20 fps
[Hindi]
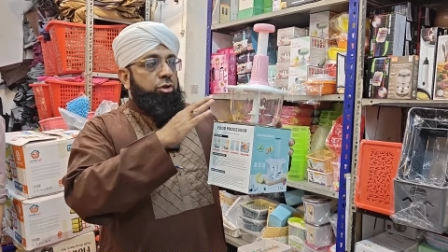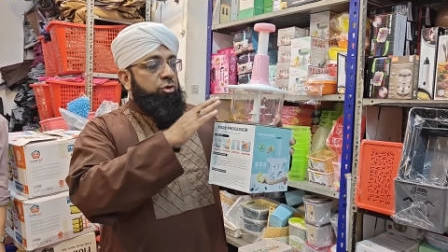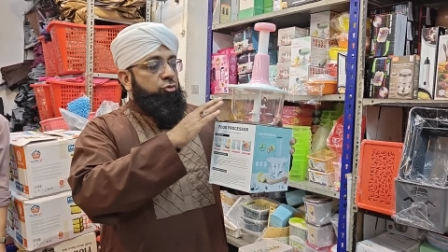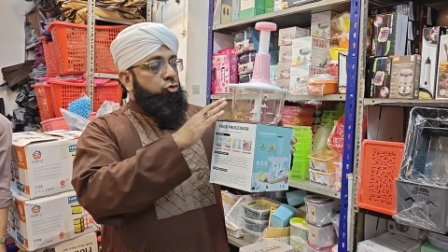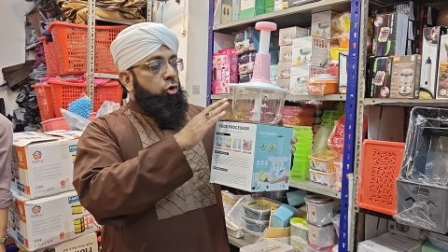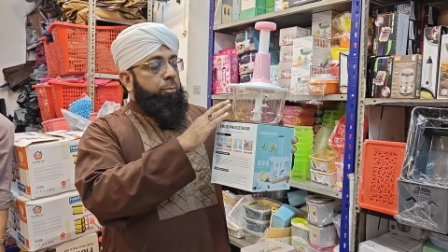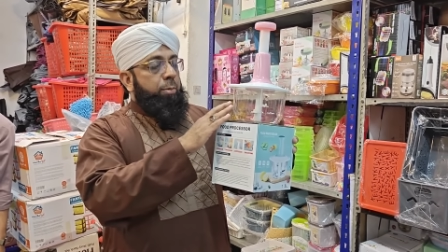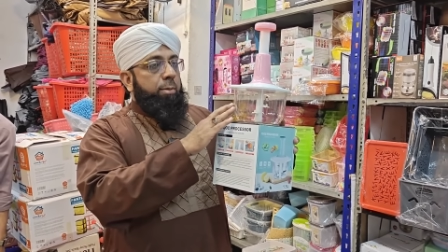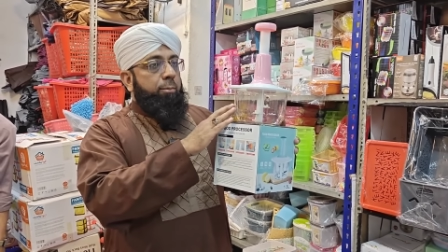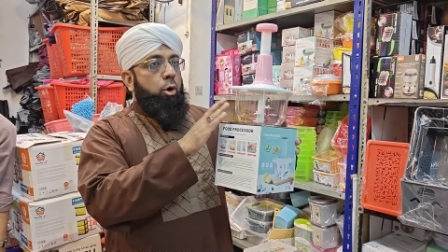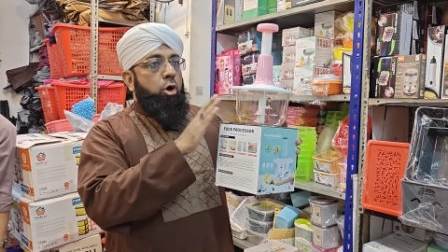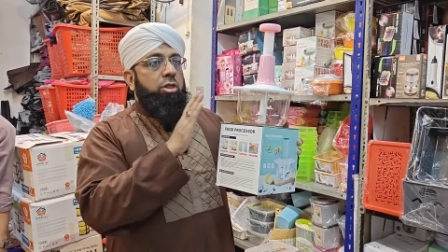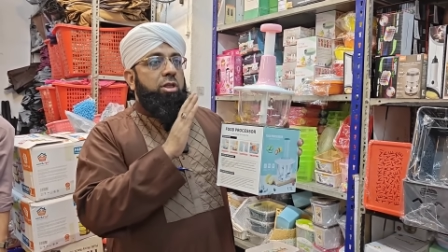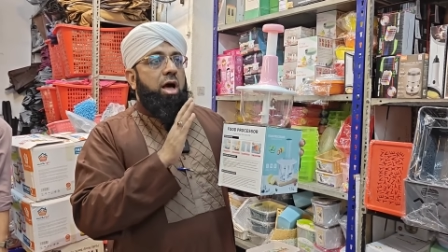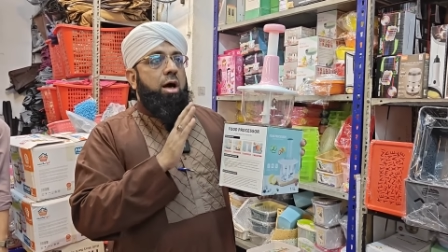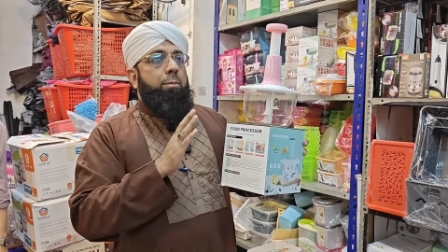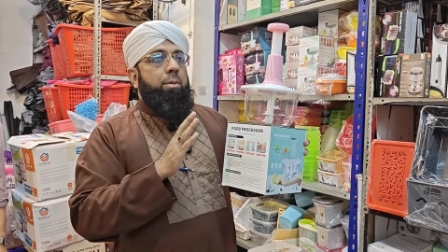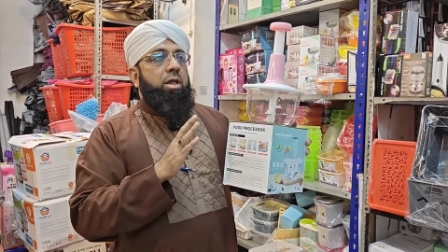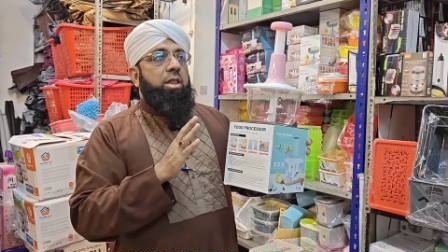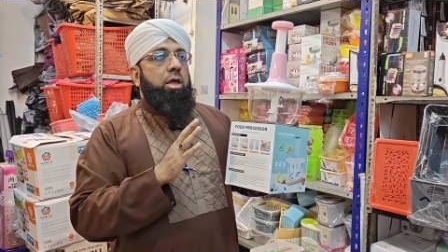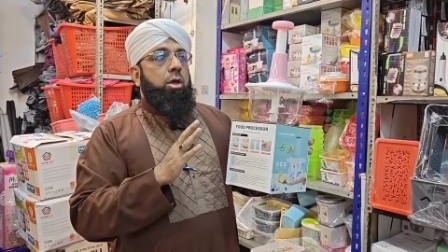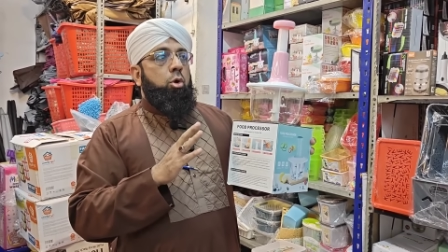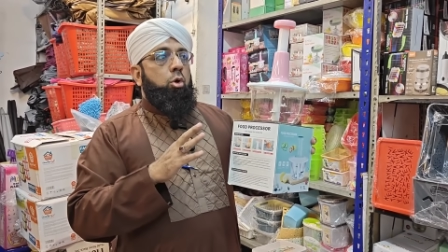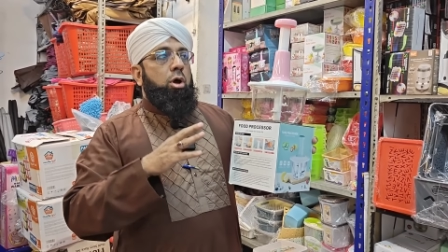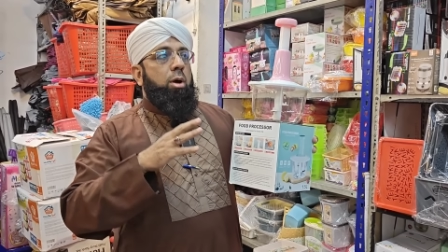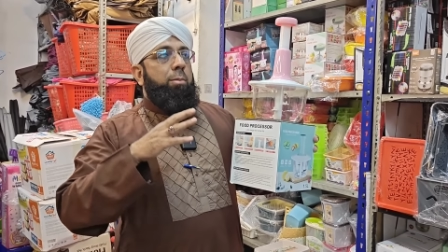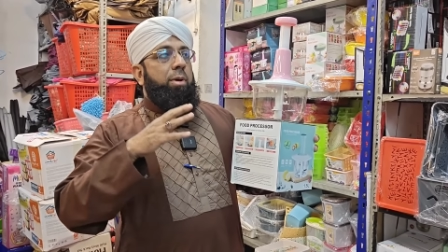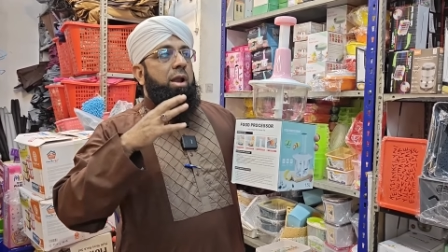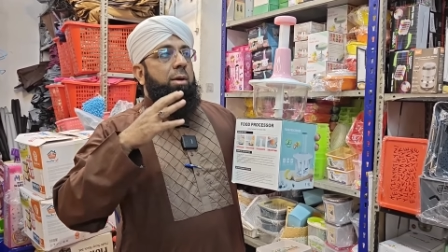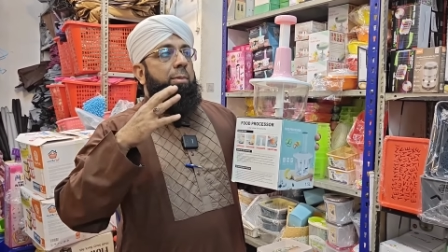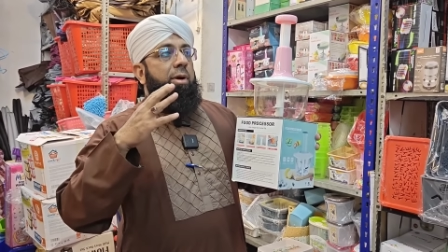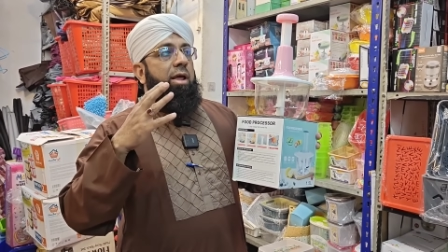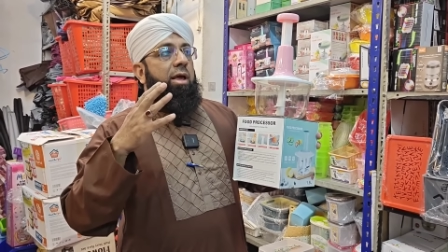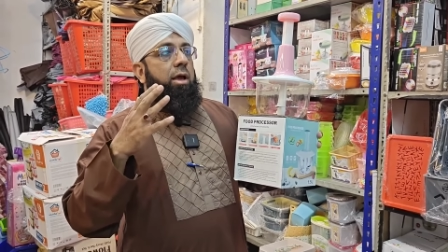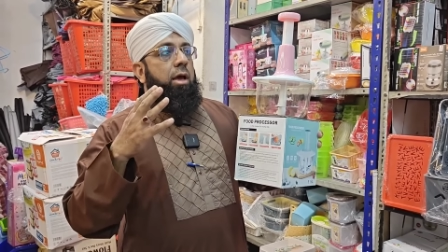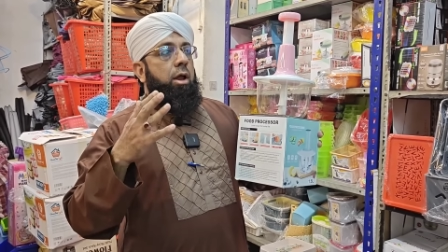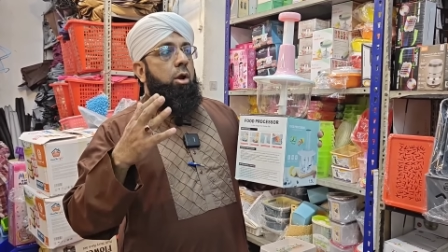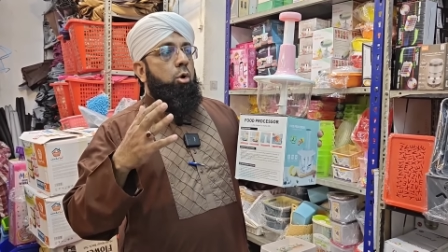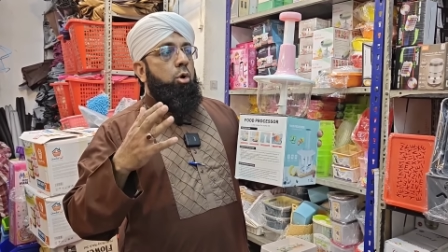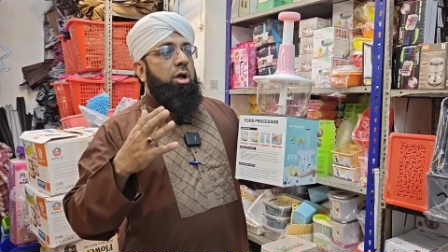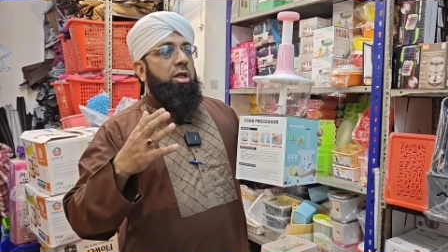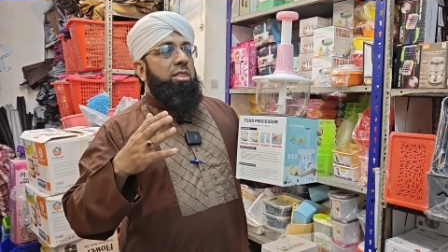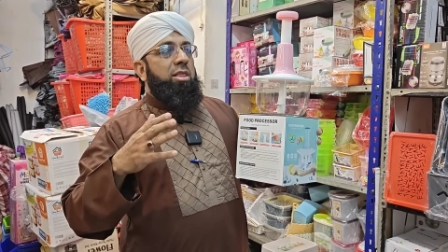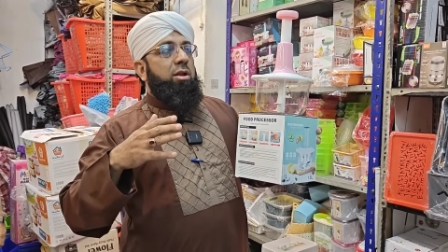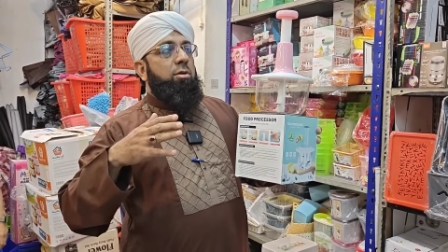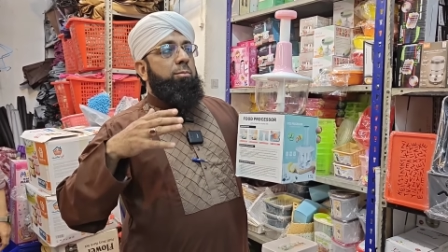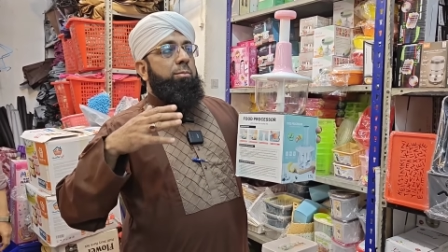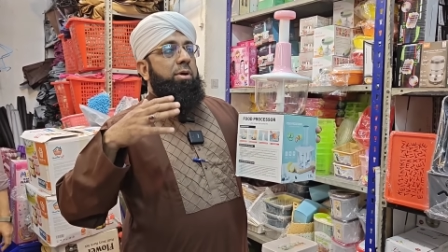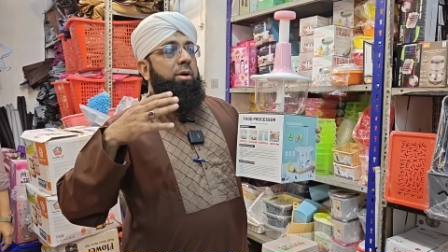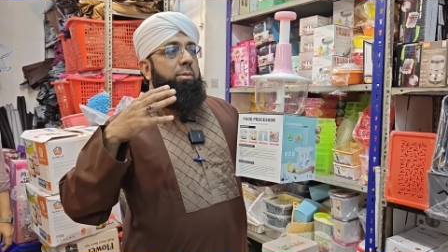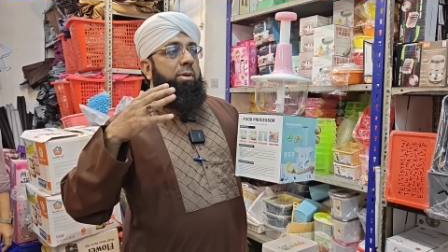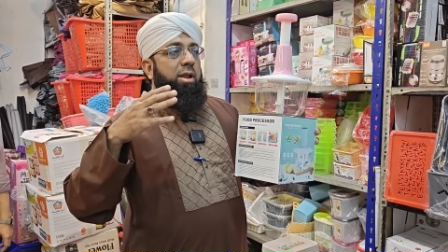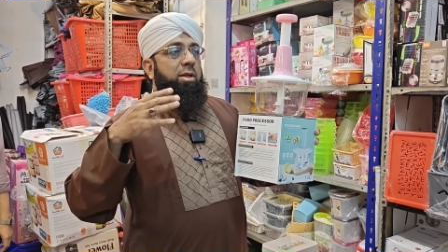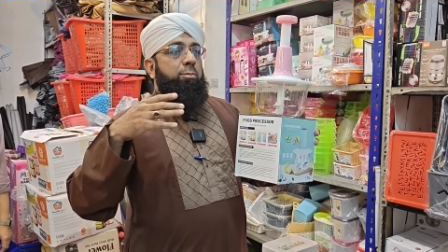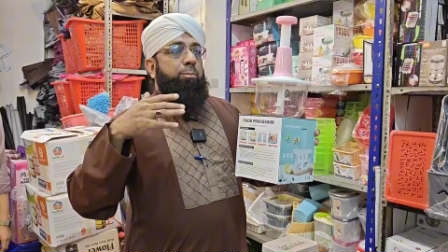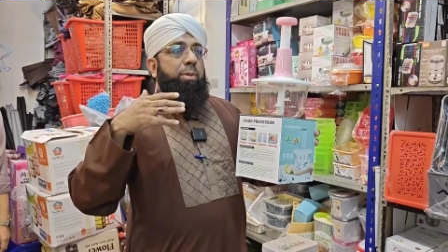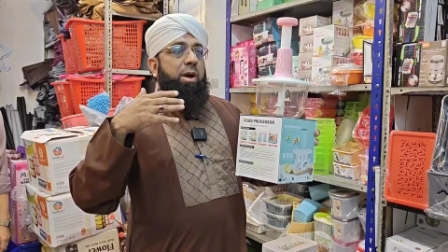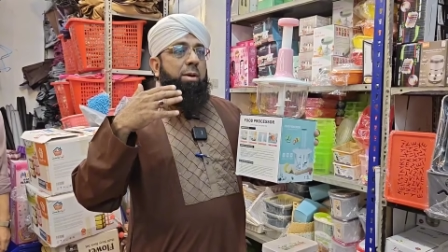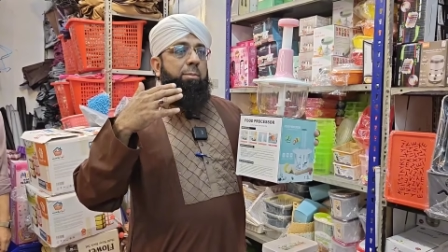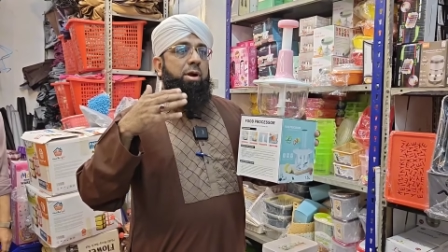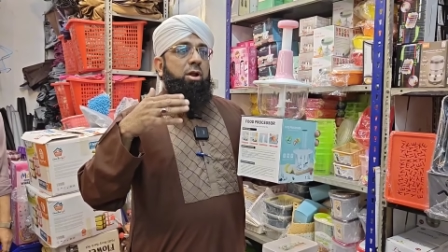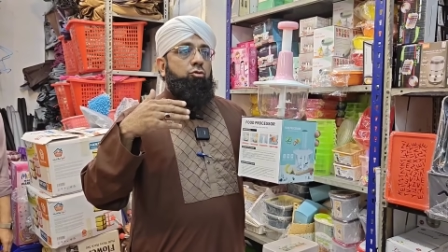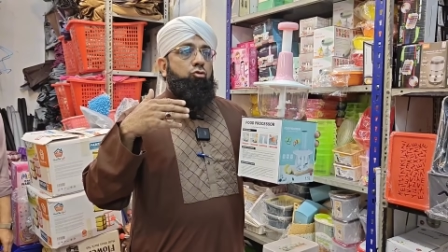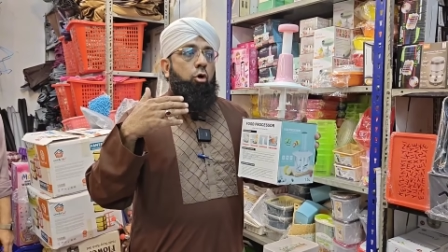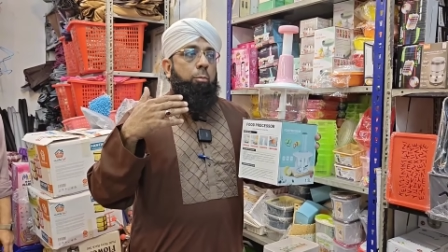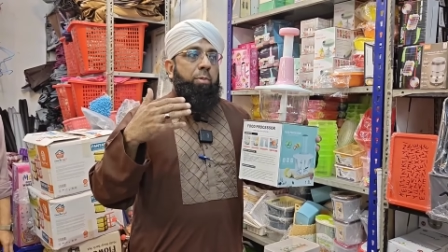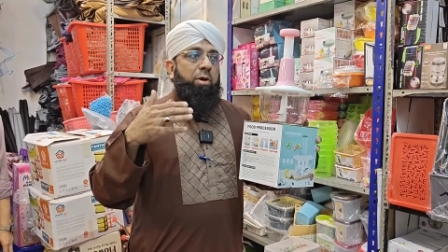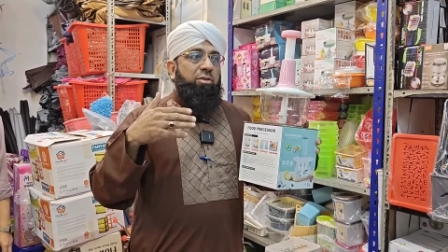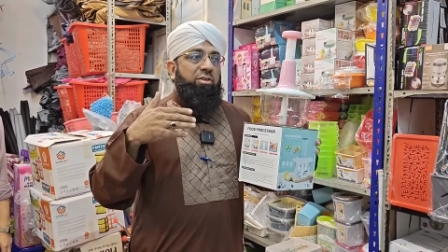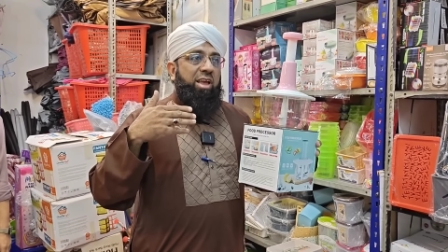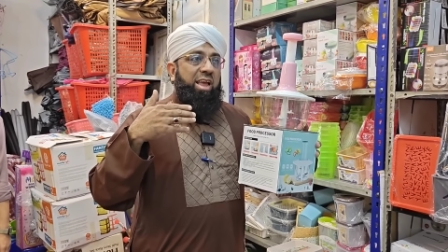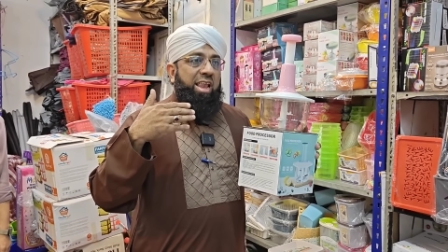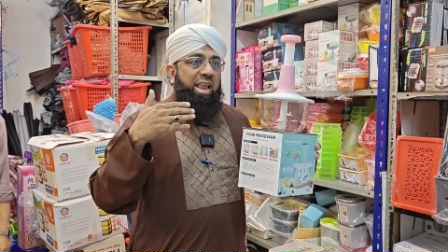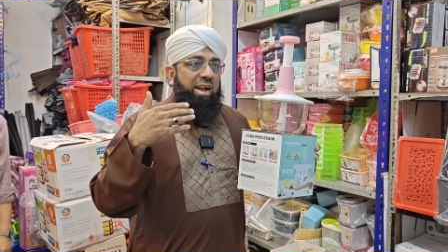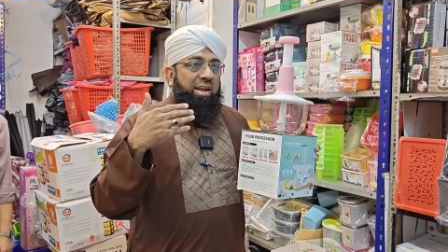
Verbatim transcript: ये चॉपर बहुत काम आता है क्योंकि बड़े बड़े घरों के अंदर बड़े बड़े बड़े बड़े चॉपर